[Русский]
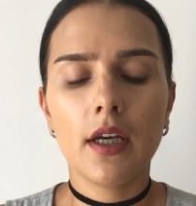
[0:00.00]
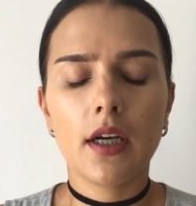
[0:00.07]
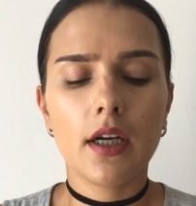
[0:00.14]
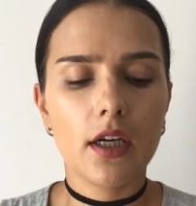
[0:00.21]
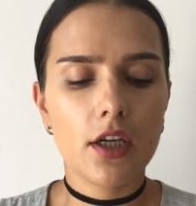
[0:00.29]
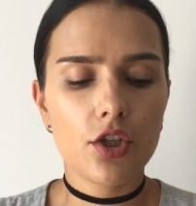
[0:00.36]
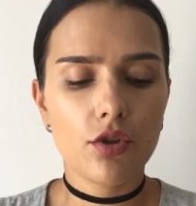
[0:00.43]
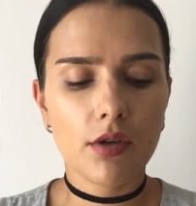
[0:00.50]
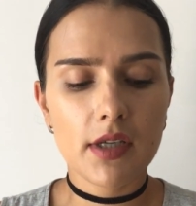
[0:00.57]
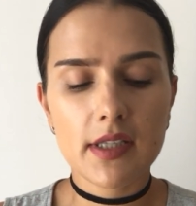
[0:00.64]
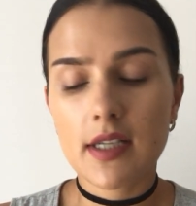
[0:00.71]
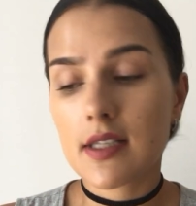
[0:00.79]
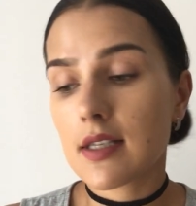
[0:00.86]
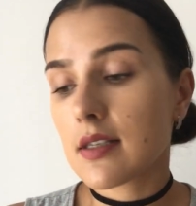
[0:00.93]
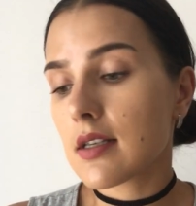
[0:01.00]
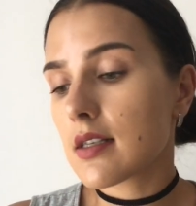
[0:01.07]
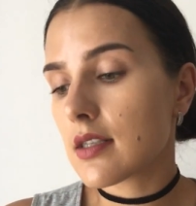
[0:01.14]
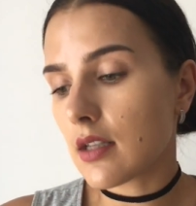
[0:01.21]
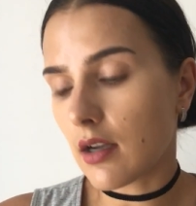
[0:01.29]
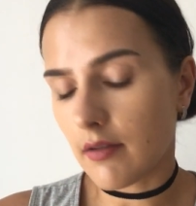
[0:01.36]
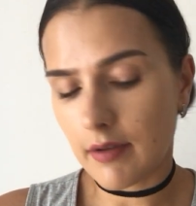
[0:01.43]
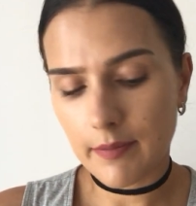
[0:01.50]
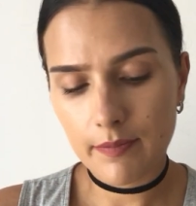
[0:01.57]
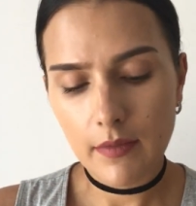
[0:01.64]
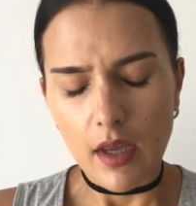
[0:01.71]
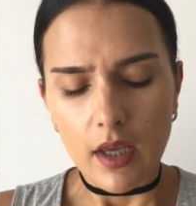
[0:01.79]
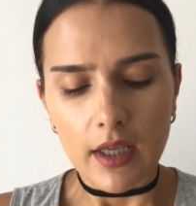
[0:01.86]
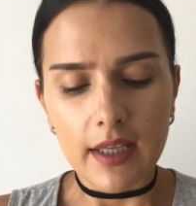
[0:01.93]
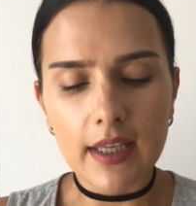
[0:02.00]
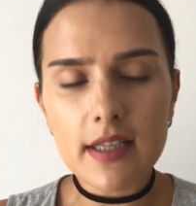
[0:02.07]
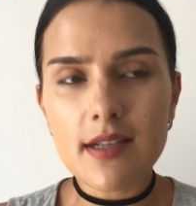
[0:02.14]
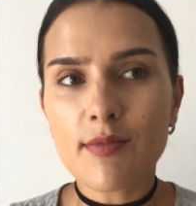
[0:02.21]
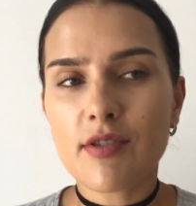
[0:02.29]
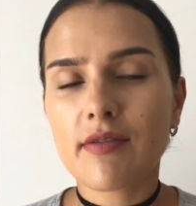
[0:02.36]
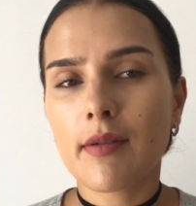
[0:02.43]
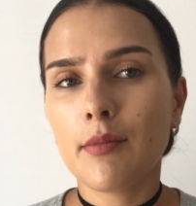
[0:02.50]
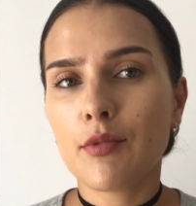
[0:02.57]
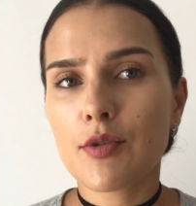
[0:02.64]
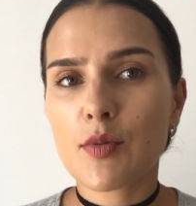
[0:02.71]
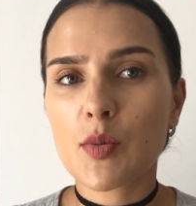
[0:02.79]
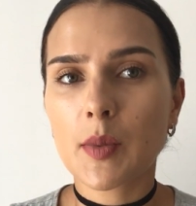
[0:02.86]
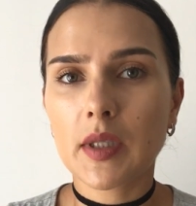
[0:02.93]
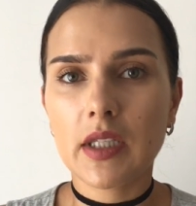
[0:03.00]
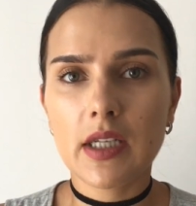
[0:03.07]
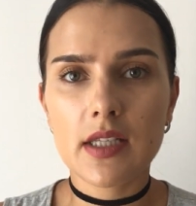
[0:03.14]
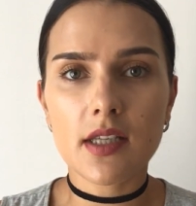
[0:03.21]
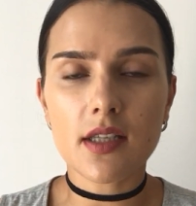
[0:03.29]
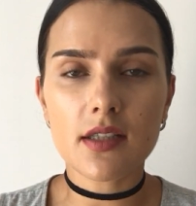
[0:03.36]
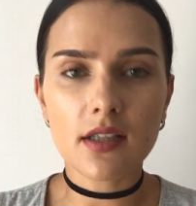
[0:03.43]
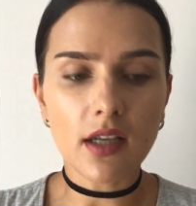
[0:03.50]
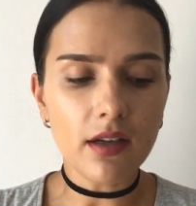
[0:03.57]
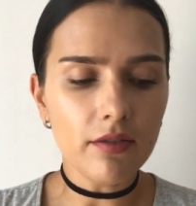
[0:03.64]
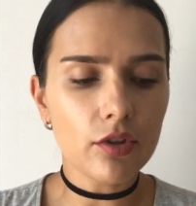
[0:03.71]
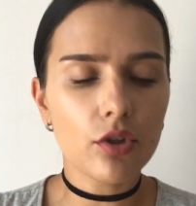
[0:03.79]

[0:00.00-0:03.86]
А, что касается состава. Если мы с вами будем смотреть составы,